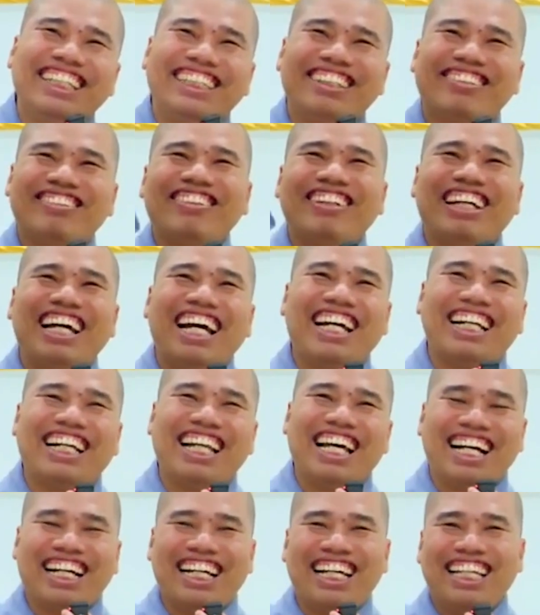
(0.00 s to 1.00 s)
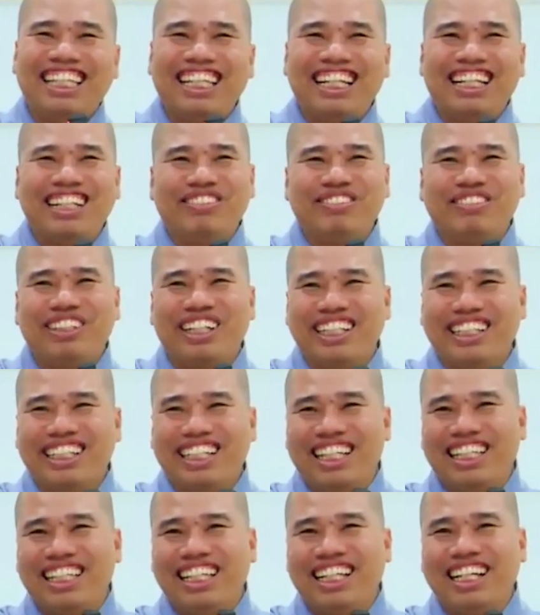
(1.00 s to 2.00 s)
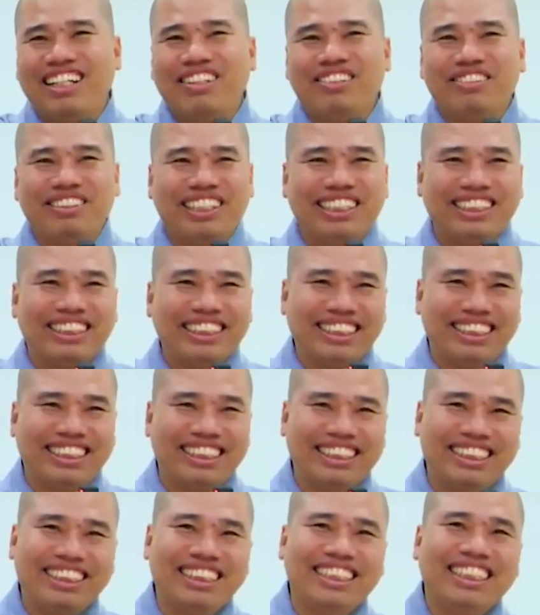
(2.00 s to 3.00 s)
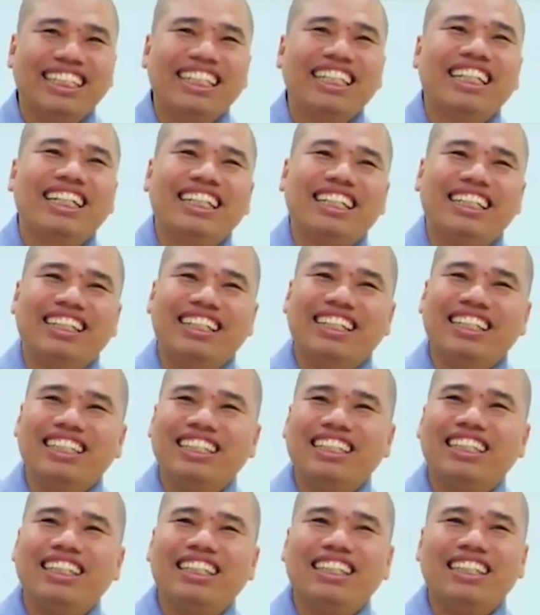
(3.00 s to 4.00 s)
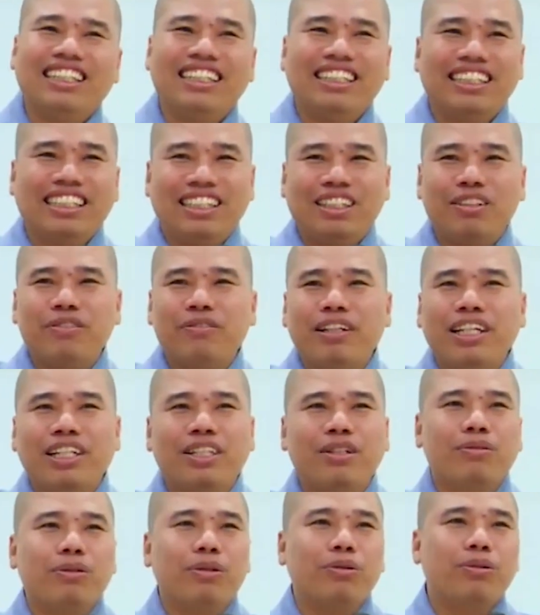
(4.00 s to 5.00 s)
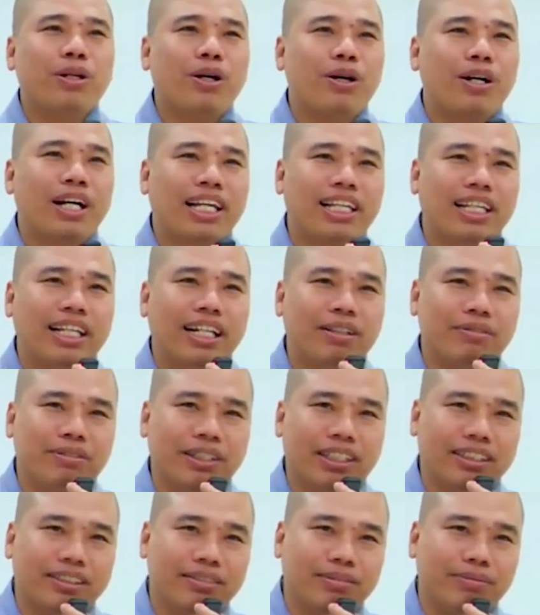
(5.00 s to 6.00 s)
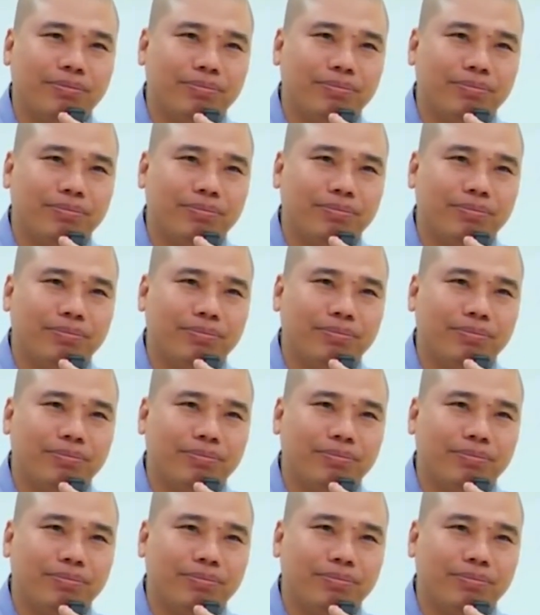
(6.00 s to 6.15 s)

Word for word: Chúc quý vị an lạc. A Di Đà Phật, A Di Đà Phật. Rồi, chúc quý vị ngủ ngon. A Di Đà Phật.